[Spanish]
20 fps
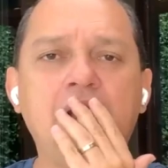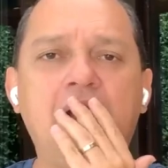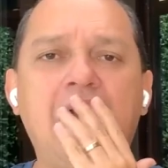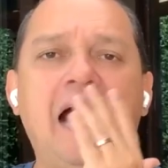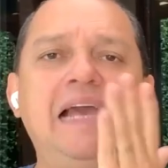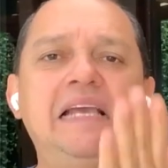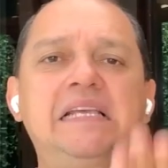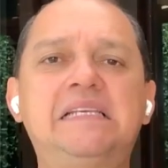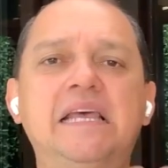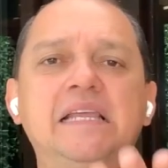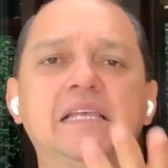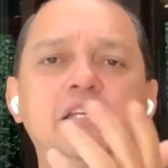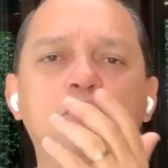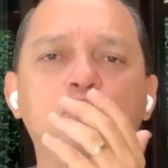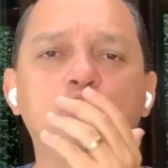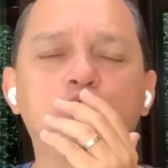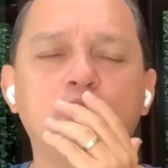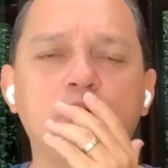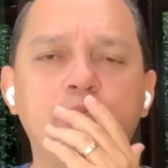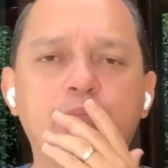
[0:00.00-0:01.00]
Ahí se
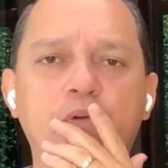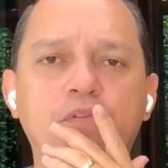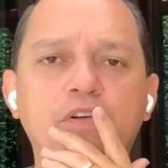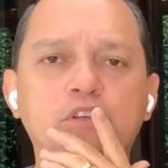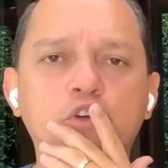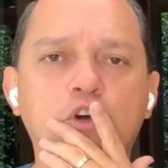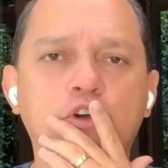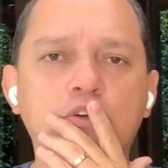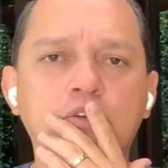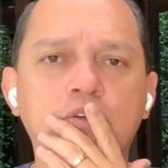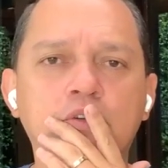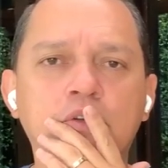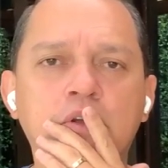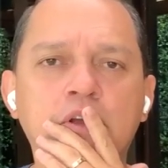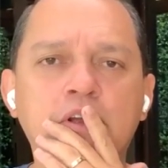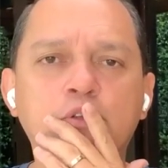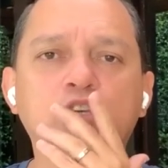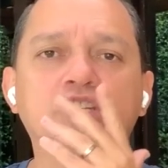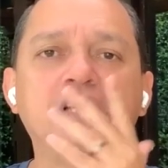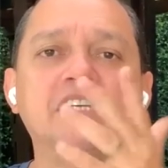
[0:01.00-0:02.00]
disgustó el profesor.
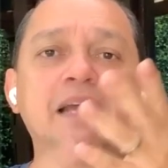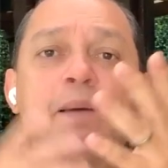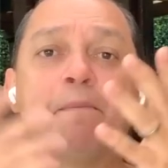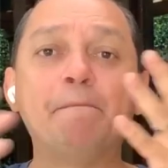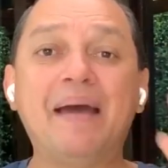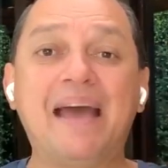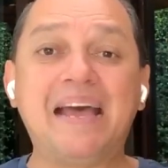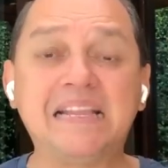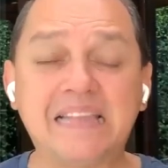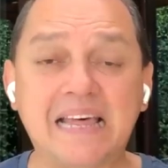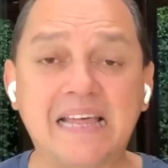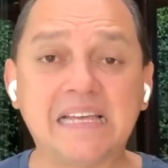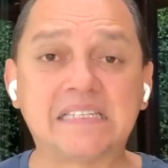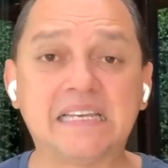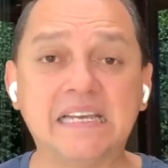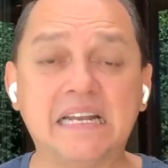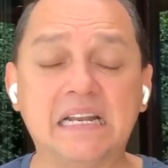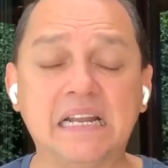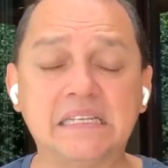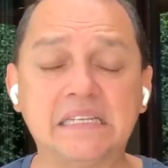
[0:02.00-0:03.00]
Entonces, en vez de
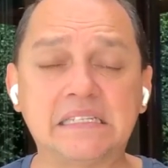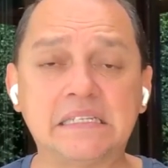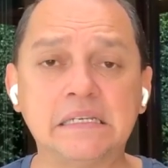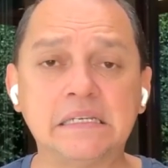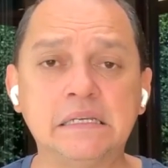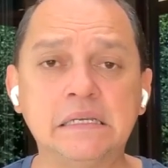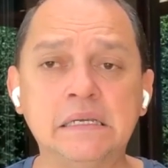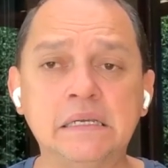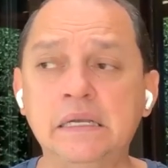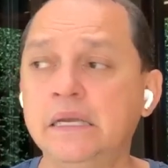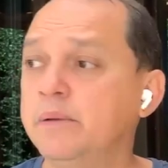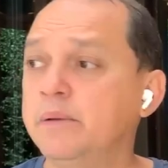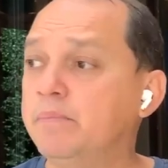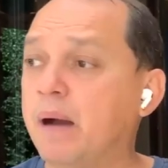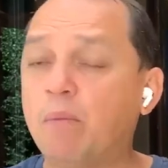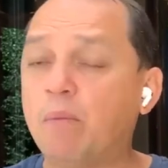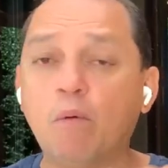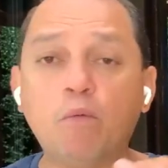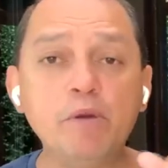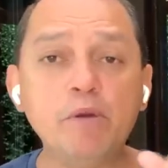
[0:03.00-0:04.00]
decirles,
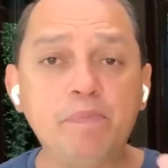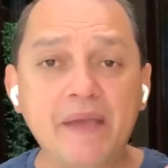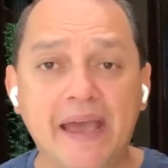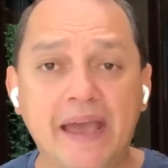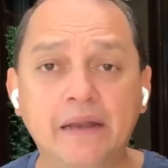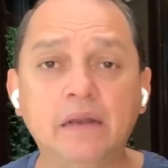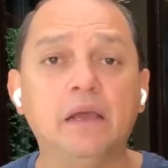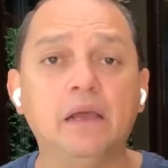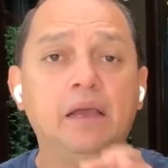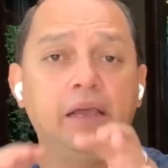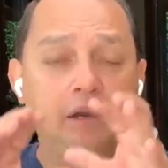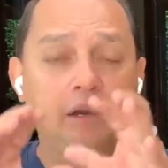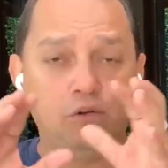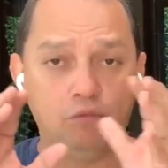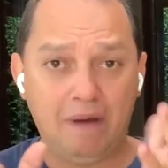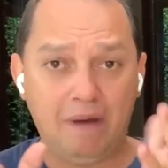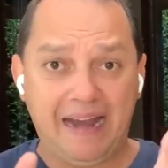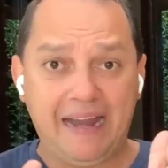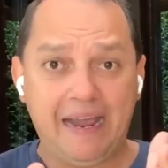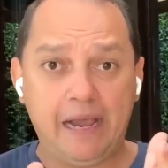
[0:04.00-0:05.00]
vamos muy bien en
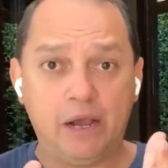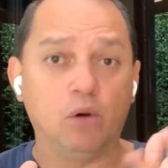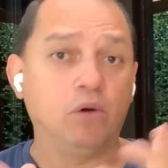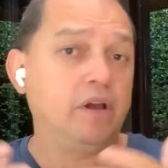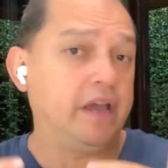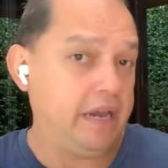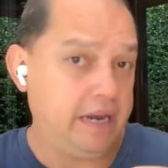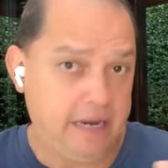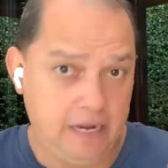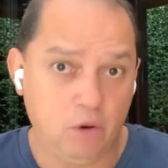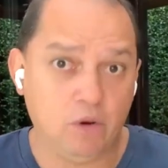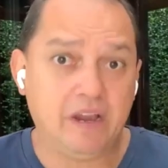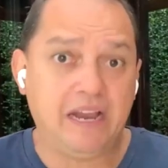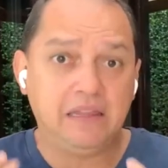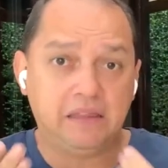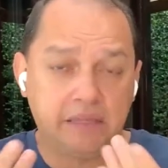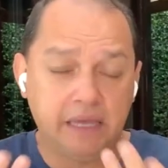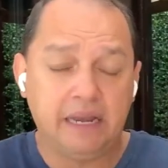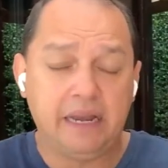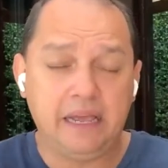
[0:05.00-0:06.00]
un manejo que creo que
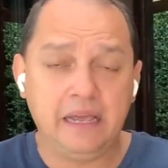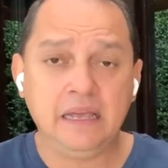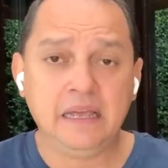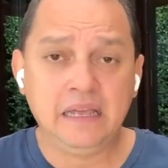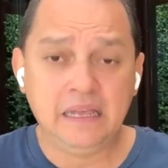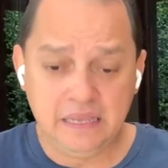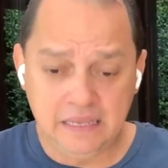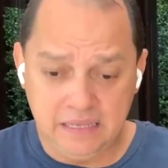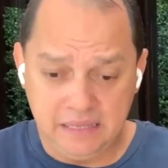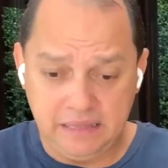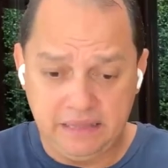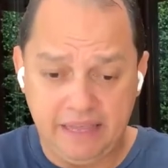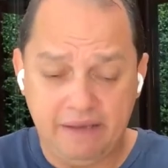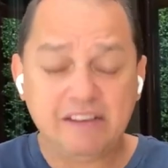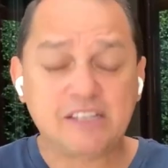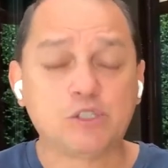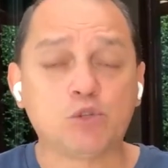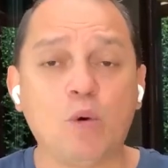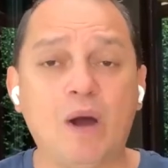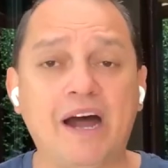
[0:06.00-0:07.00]
él tiene de
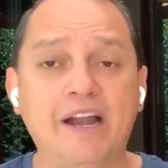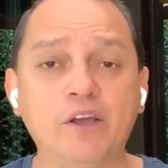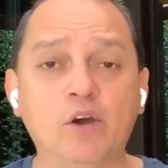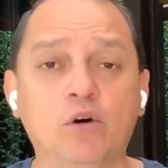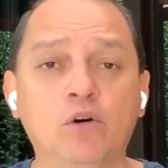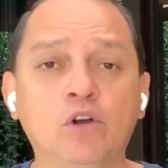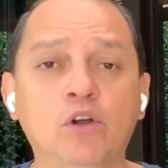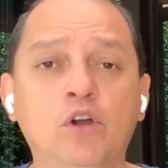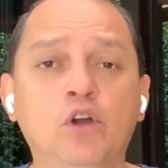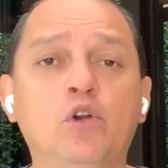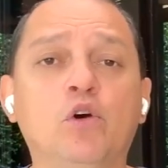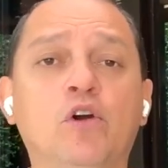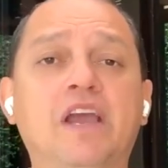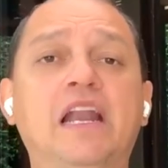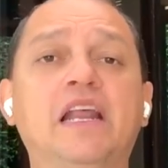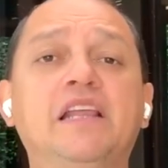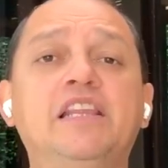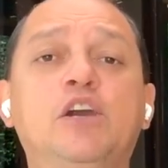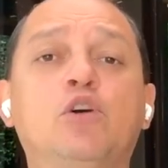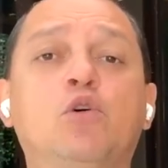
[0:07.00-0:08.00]
vestuario, lo que
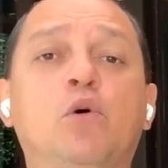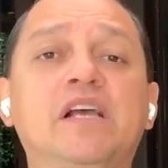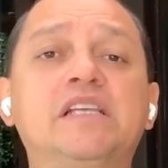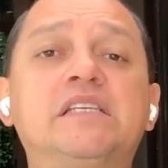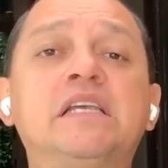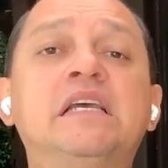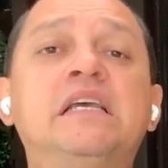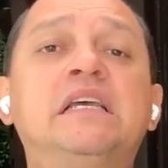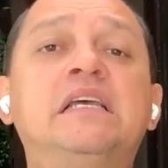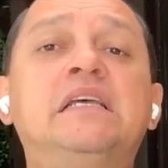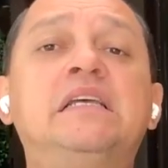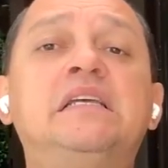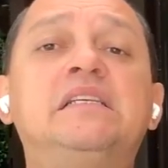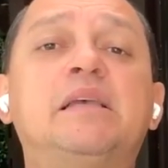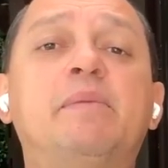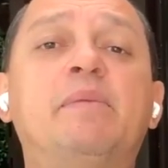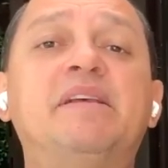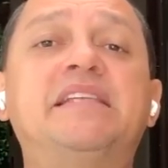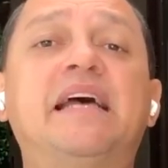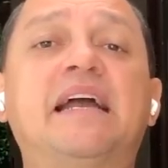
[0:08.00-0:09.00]
le dijo es,
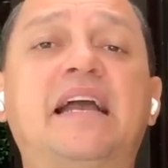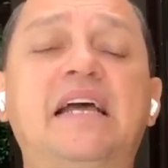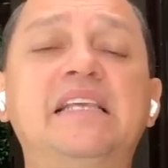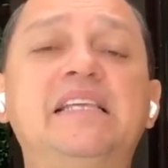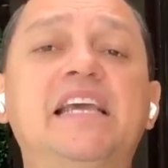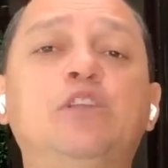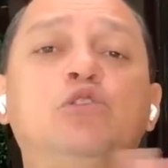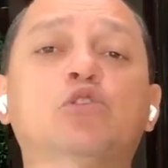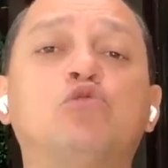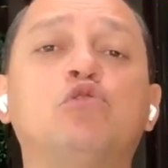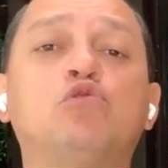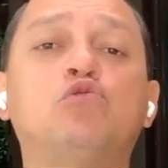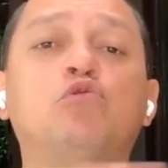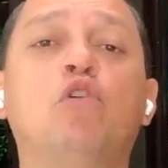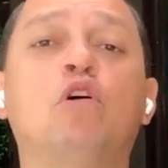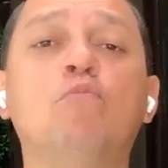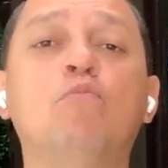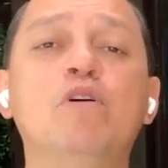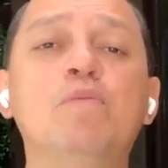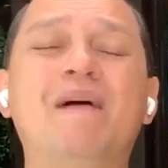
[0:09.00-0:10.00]
se me está cayendo, esto
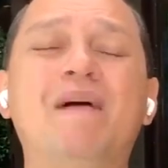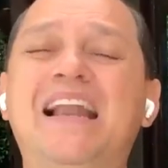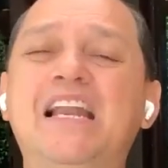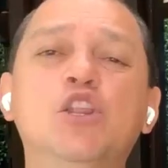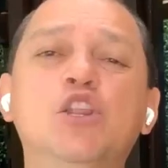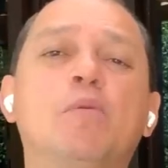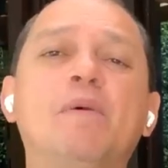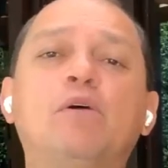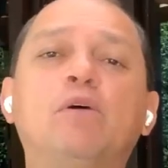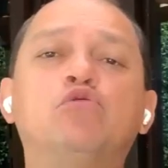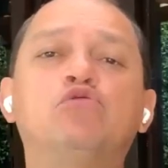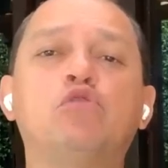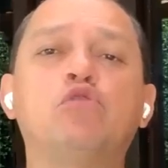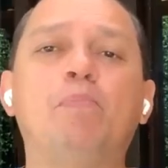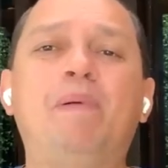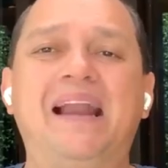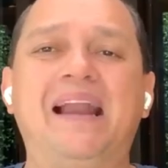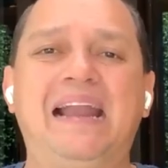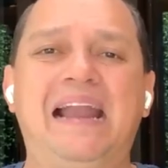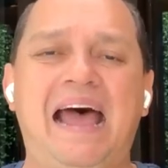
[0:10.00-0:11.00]
estuvo muy mal, no me gustó
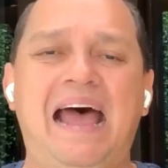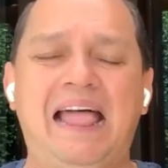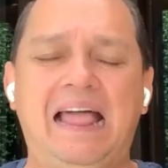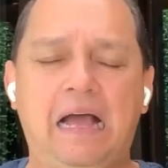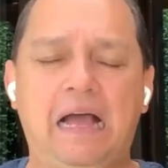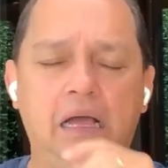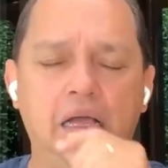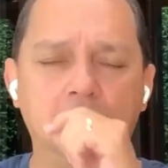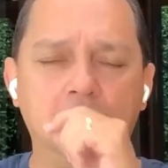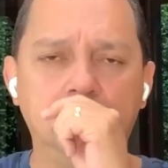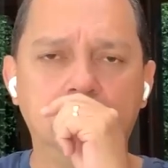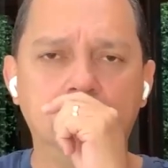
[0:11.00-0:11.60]
para nada.